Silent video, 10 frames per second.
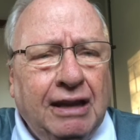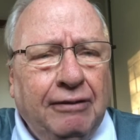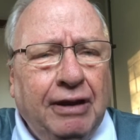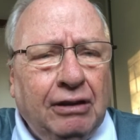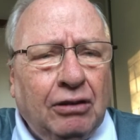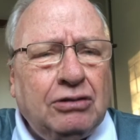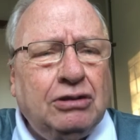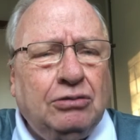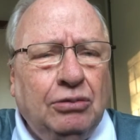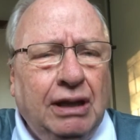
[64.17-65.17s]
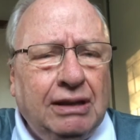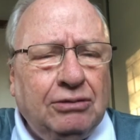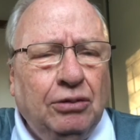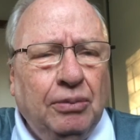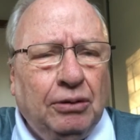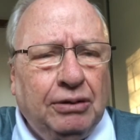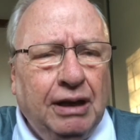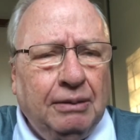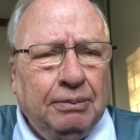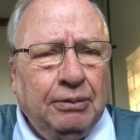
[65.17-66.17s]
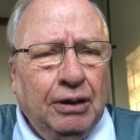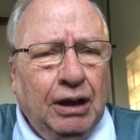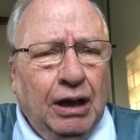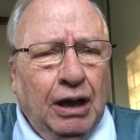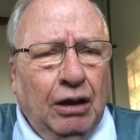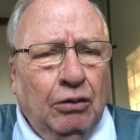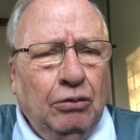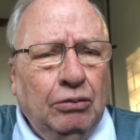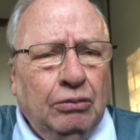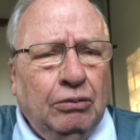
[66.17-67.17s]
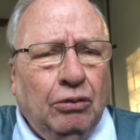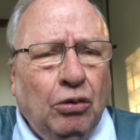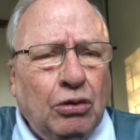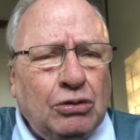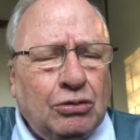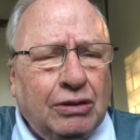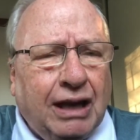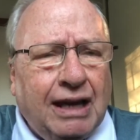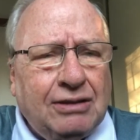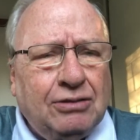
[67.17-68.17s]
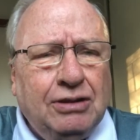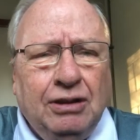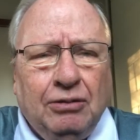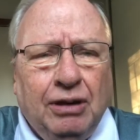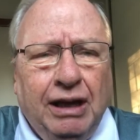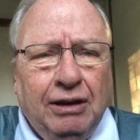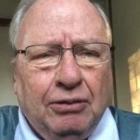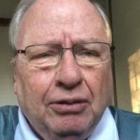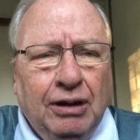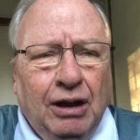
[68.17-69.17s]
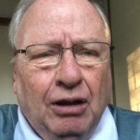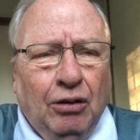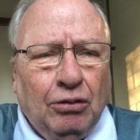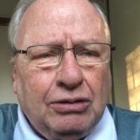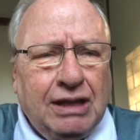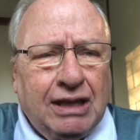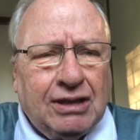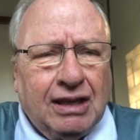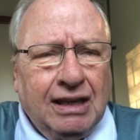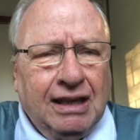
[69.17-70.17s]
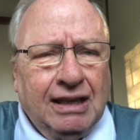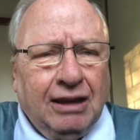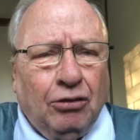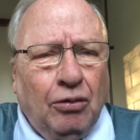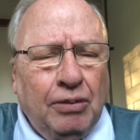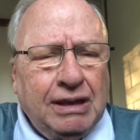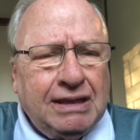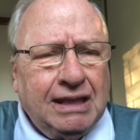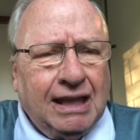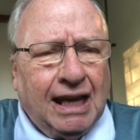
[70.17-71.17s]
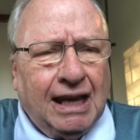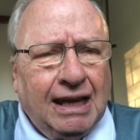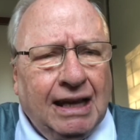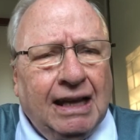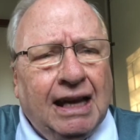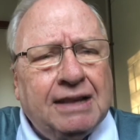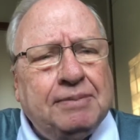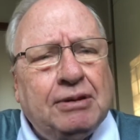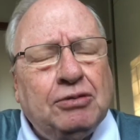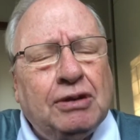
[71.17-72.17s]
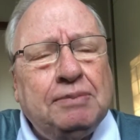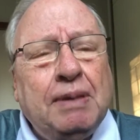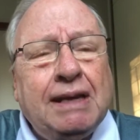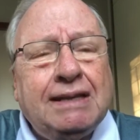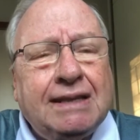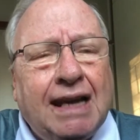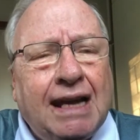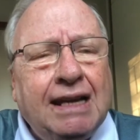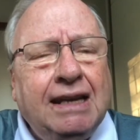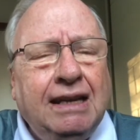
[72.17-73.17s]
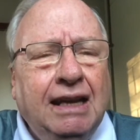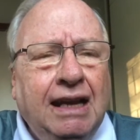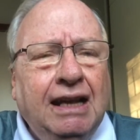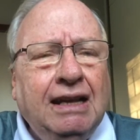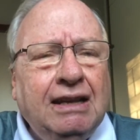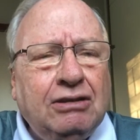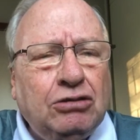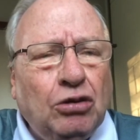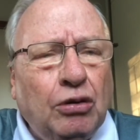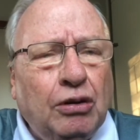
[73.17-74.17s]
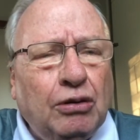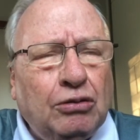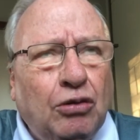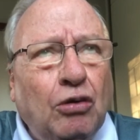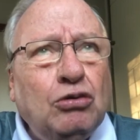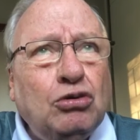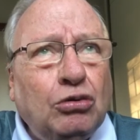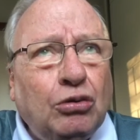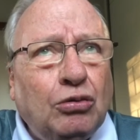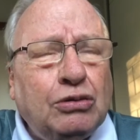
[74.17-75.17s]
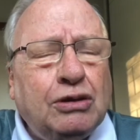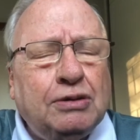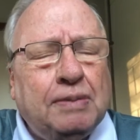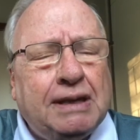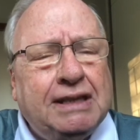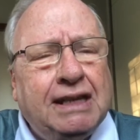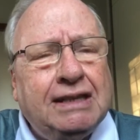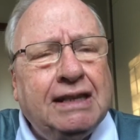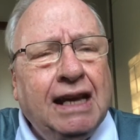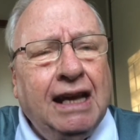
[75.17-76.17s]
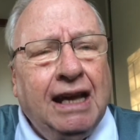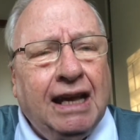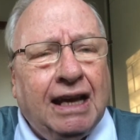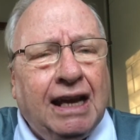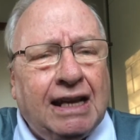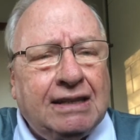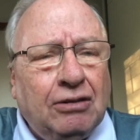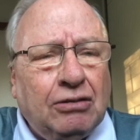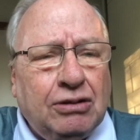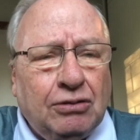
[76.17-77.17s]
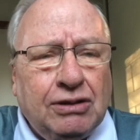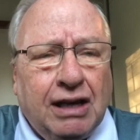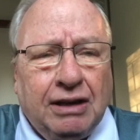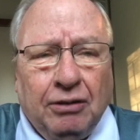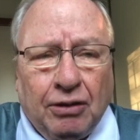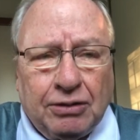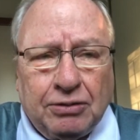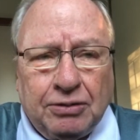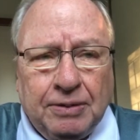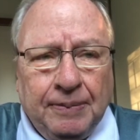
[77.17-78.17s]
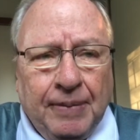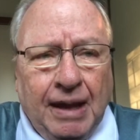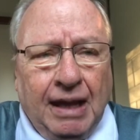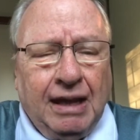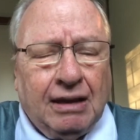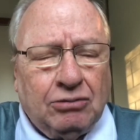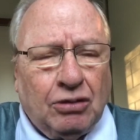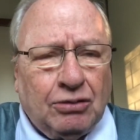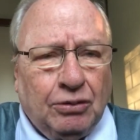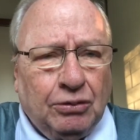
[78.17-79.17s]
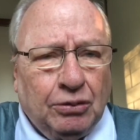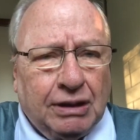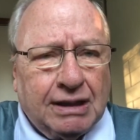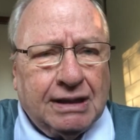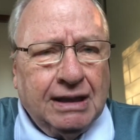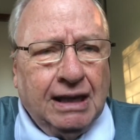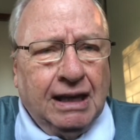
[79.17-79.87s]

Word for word: devendo aos estudantes do meu tempo um curso de raciocínio clínico, ou seja, de como ensinar as pessoas pensarem so, conjunto com seus pacientes em relação aos seus diagnósticos e às suas condutas.